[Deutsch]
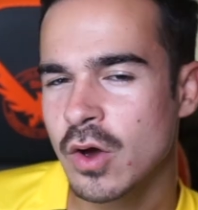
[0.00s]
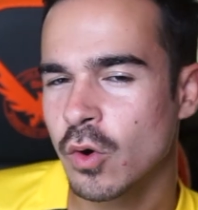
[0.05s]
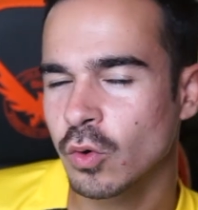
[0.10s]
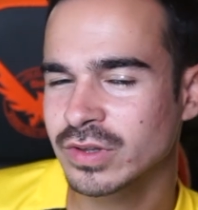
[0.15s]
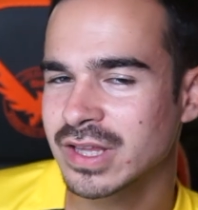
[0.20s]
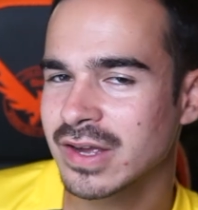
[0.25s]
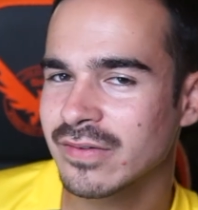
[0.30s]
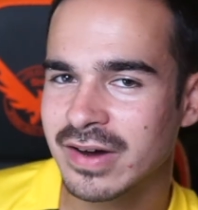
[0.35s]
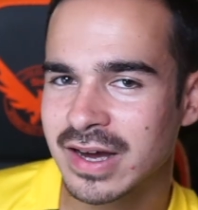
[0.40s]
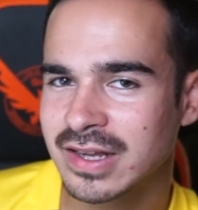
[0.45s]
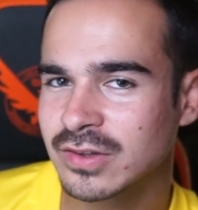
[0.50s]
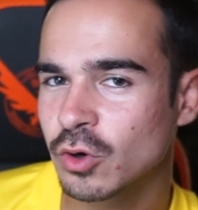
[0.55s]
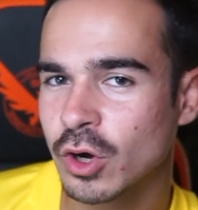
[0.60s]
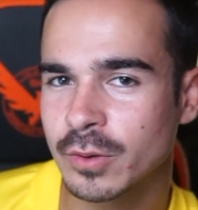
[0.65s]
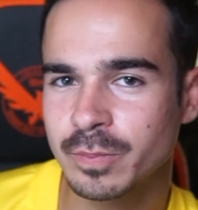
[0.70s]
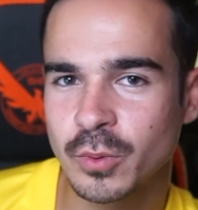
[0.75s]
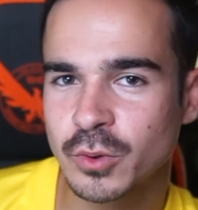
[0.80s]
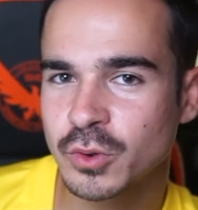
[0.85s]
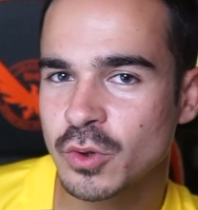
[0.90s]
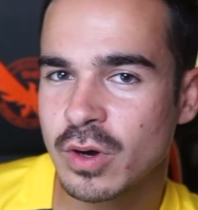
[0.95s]
und da war
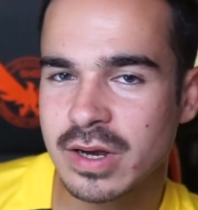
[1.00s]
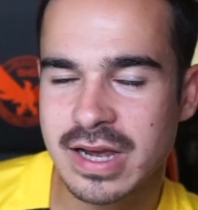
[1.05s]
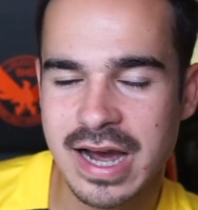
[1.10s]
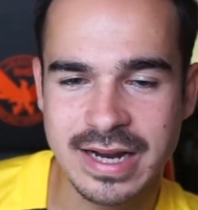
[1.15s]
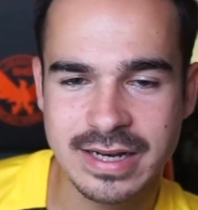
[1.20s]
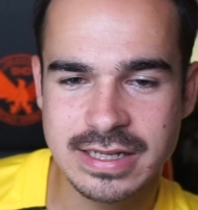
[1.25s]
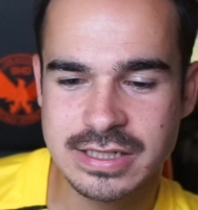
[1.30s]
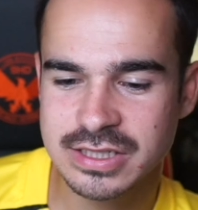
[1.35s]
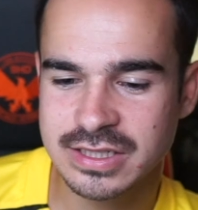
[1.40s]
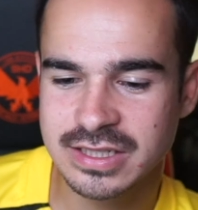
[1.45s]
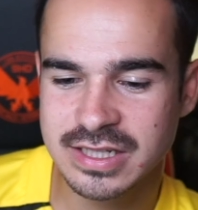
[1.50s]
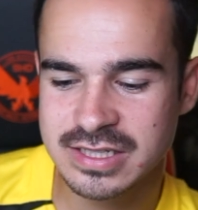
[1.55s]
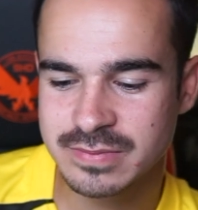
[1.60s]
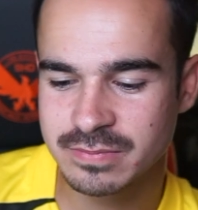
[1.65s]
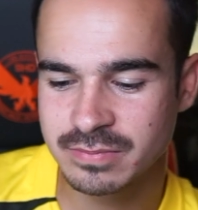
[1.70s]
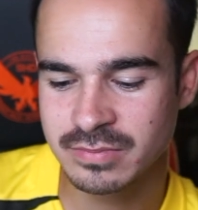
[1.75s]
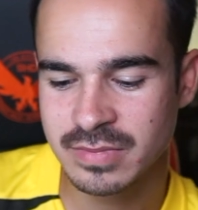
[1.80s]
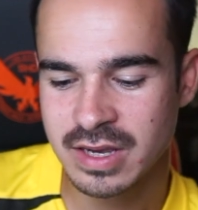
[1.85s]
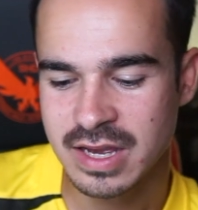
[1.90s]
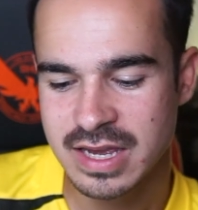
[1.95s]
Dortmund noch gar nicht in
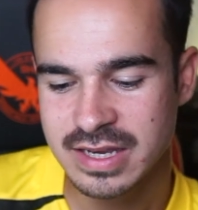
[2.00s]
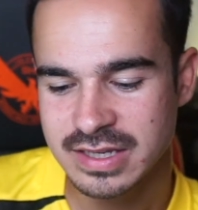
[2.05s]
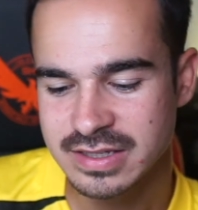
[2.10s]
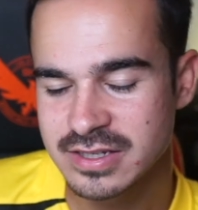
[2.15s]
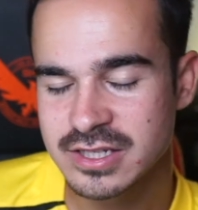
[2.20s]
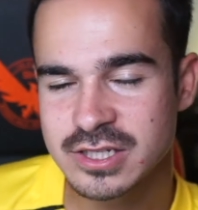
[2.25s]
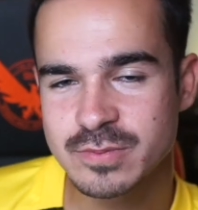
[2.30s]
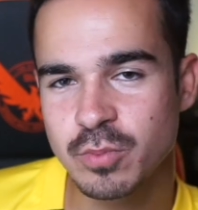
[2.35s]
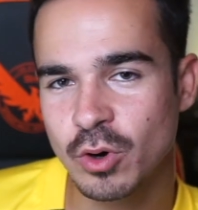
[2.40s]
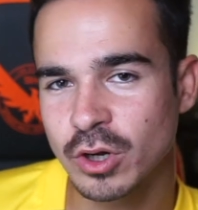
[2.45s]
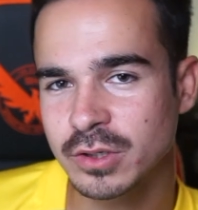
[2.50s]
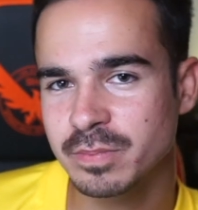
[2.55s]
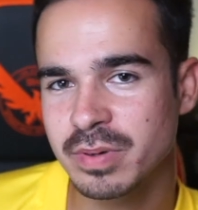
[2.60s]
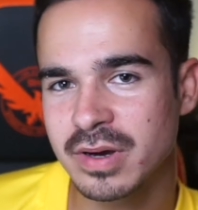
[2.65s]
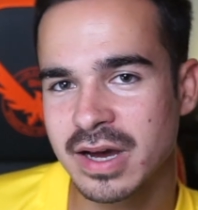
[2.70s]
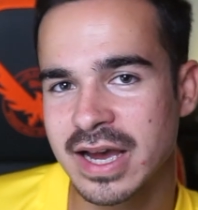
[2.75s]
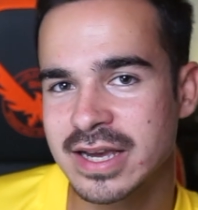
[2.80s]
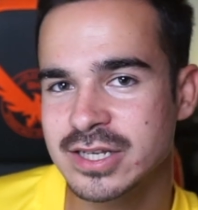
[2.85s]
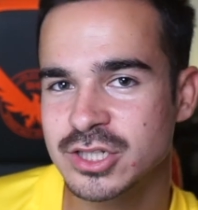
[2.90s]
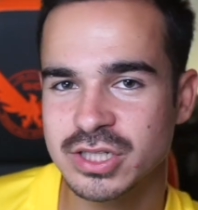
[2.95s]
diesem
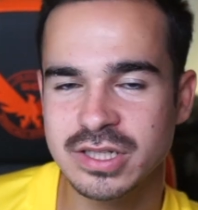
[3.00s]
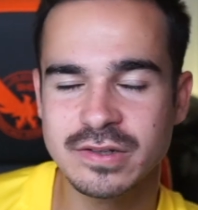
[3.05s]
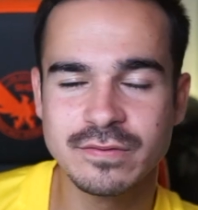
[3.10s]
E-Sport-Bereich,